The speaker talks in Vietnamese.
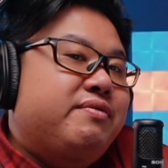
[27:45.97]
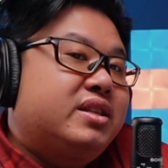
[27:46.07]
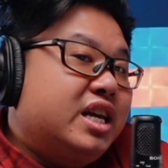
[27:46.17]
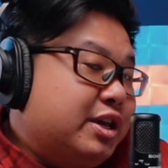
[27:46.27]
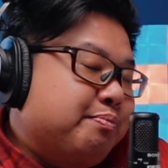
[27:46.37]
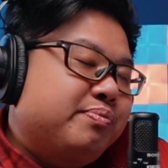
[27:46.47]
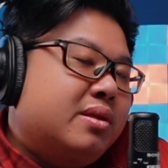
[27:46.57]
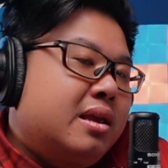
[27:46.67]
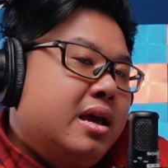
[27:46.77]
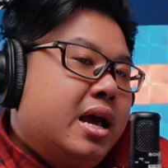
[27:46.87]
directivity
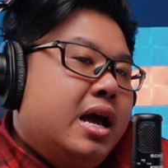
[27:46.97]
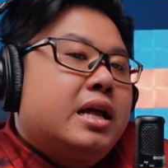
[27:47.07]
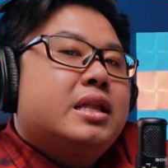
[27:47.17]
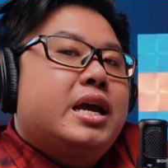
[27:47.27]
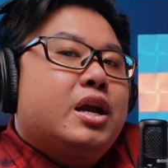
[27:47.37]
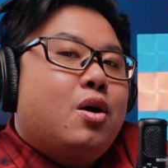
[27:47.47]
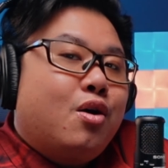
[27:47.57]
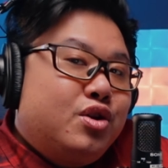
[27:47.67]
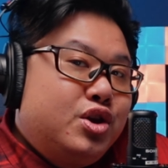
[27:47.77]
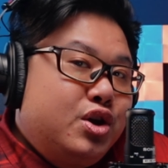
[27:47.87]
thì
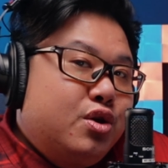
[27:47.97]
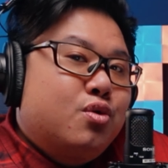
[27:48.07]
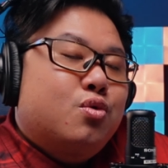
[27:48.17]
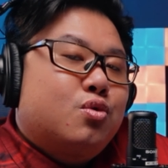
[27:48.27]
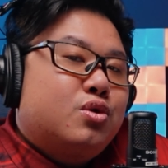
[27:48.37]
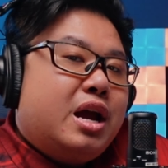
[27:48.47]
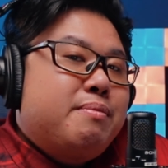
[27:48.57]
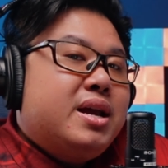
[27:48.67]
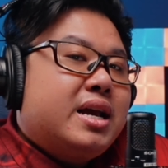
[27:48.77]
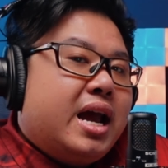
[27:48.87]
có nhiều
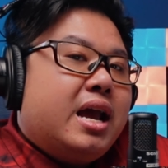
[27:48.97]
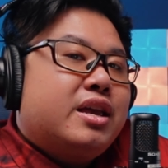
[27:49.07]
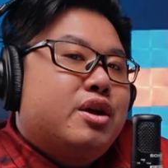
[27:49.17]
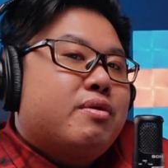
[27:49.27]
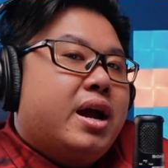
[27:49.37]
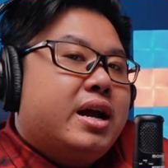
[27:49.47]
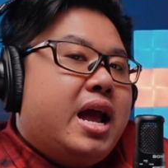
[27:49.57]
cái mic khác, nhiều